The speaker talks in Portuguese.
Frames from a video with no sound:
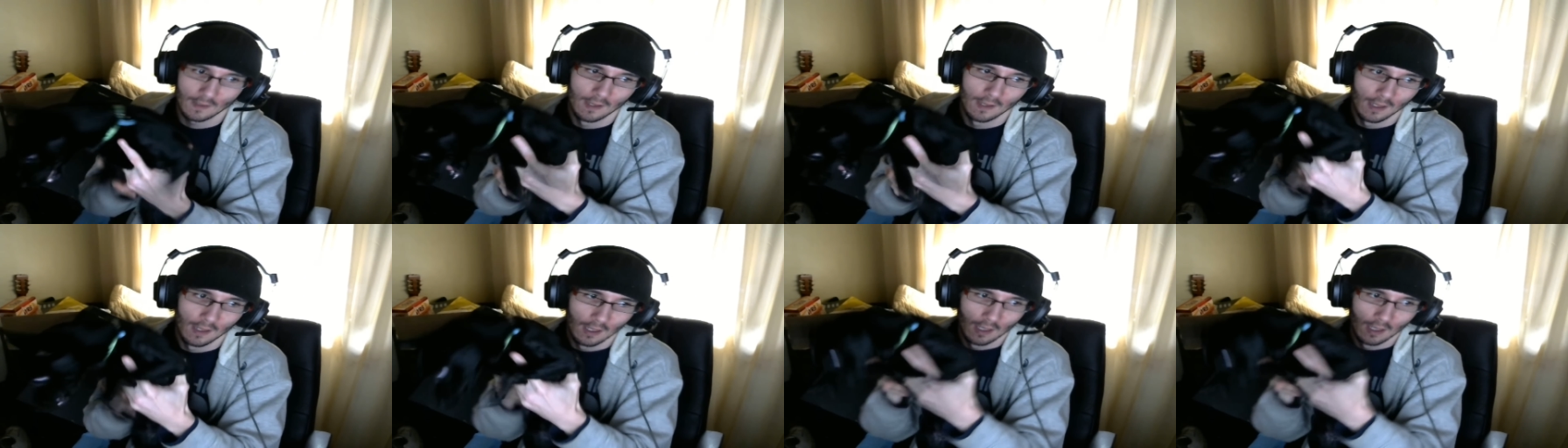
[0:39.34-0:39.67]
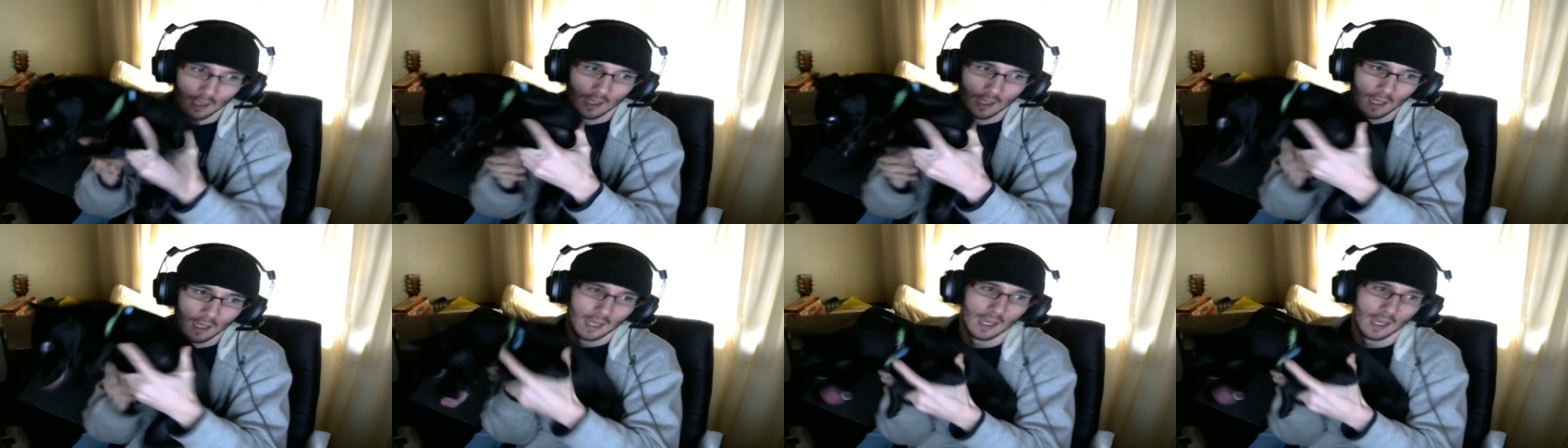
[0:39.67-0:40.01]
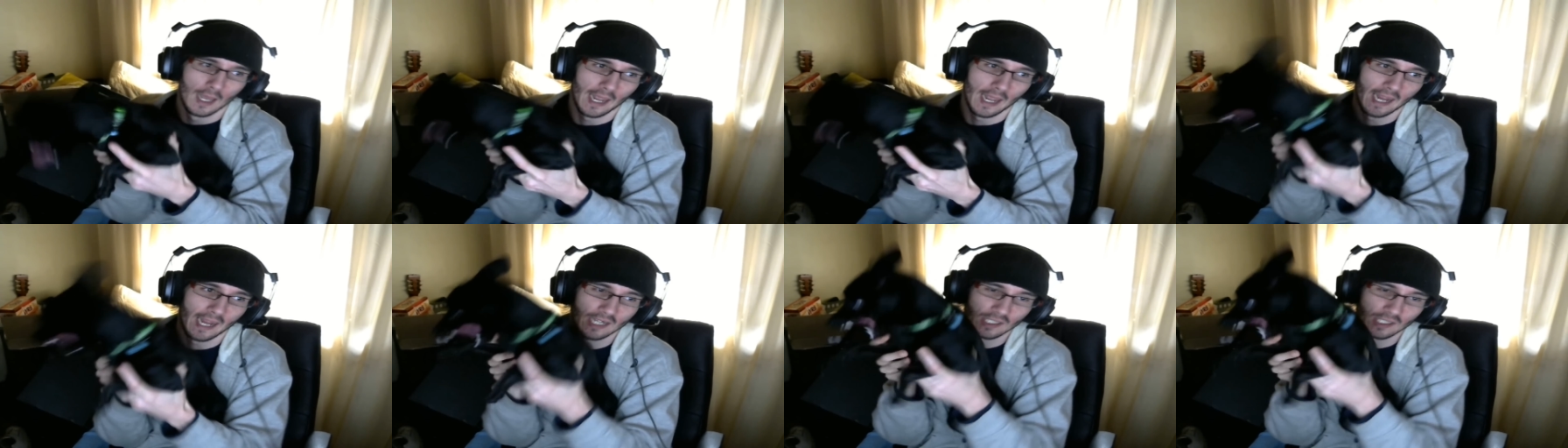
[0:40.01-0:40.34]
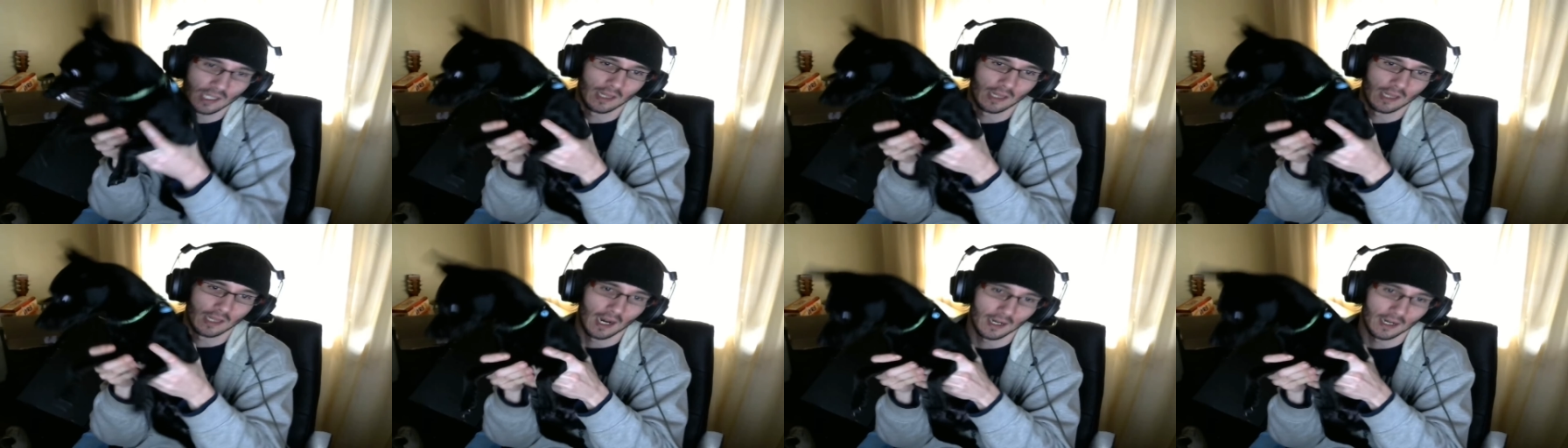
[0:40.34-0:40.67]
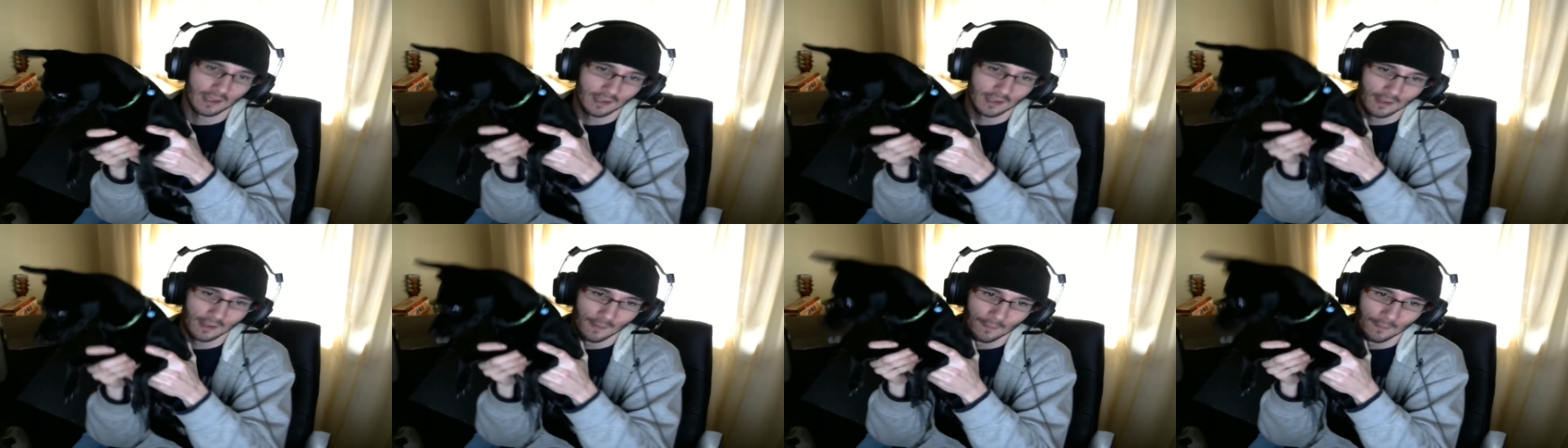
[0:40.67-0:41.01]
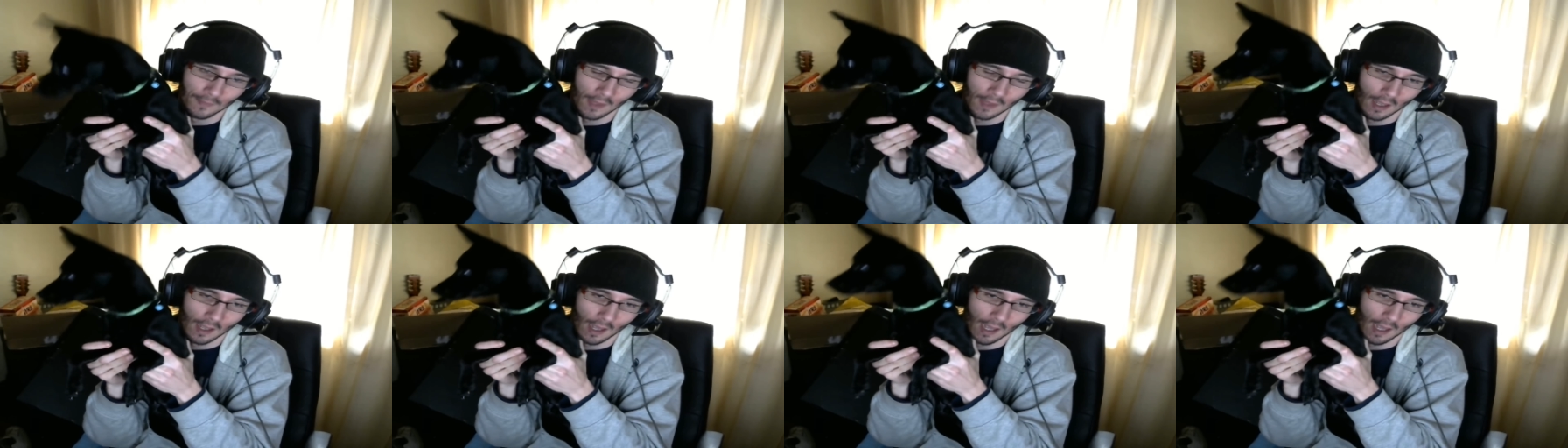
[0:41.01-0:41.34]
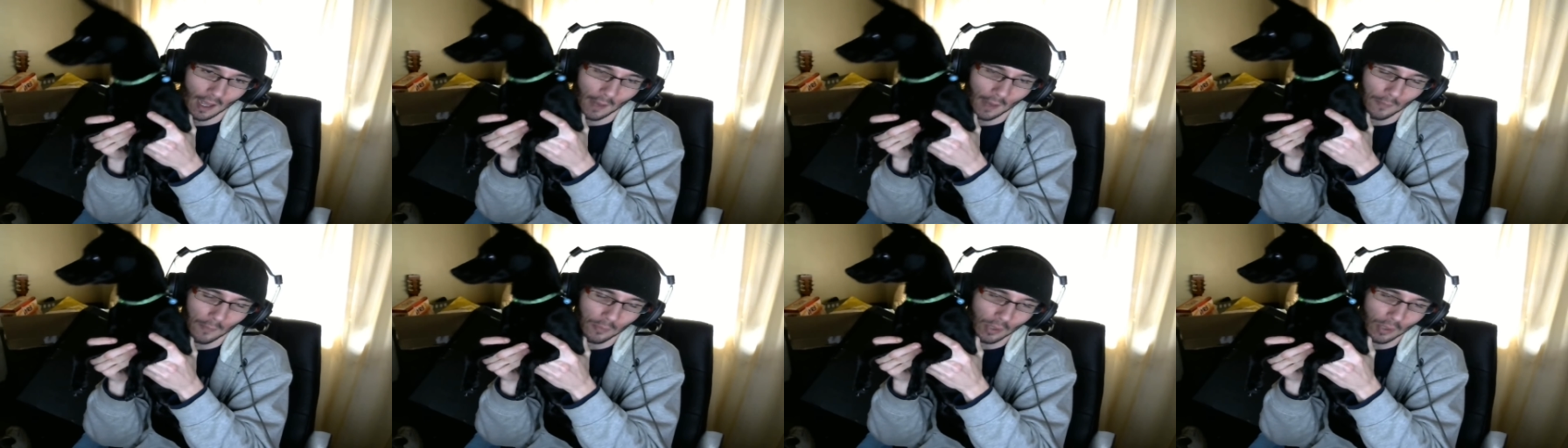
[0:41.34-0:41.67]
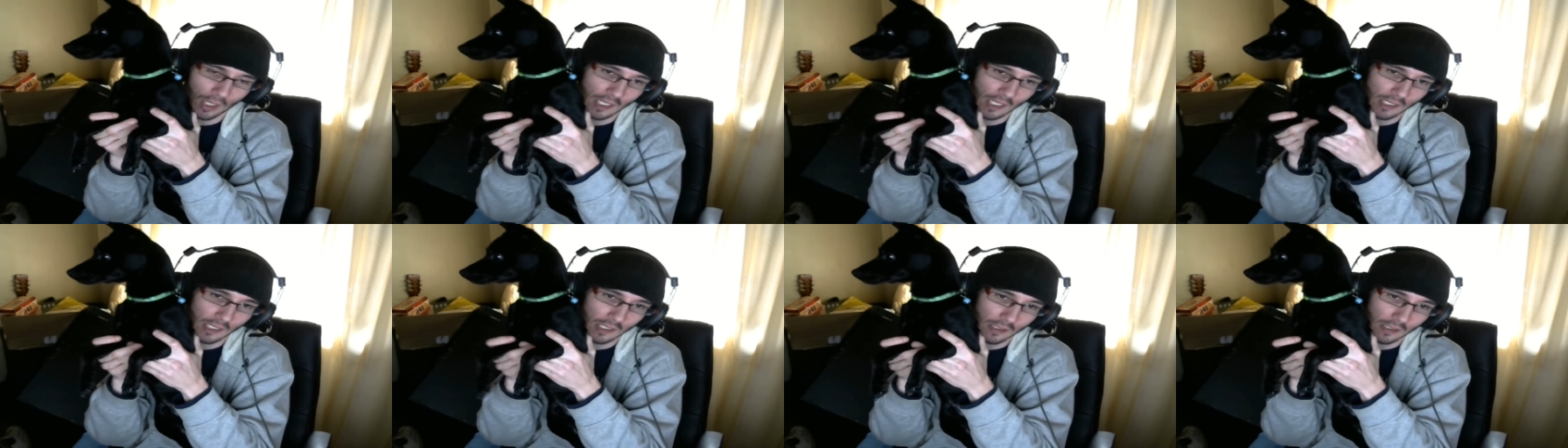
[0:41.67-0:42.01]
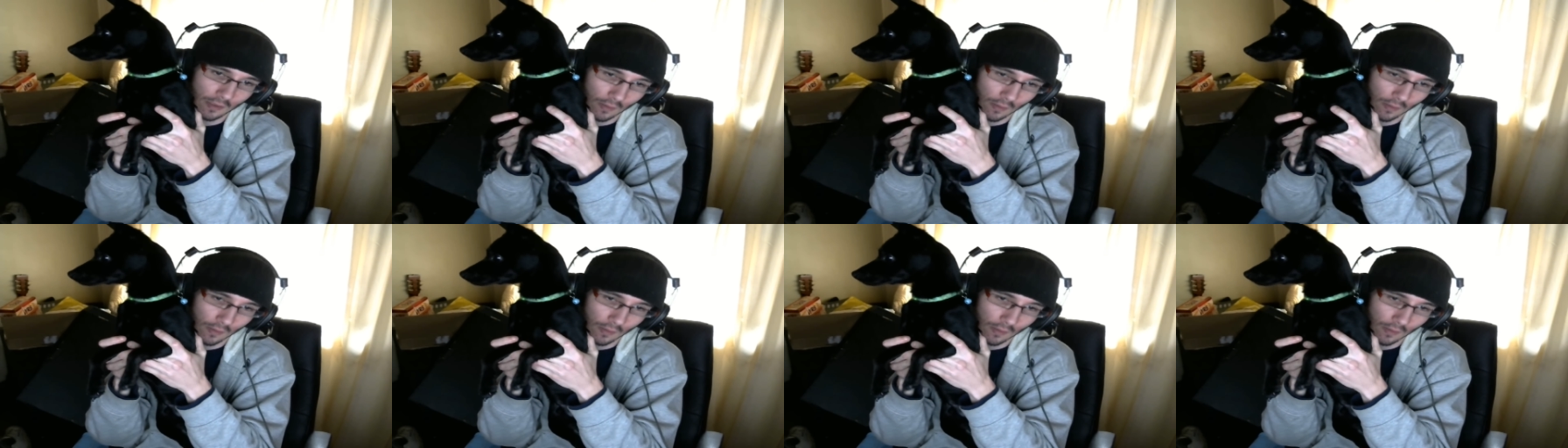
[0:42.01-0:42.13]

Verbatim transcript: pessoal, uh, esta tarde. Uh, por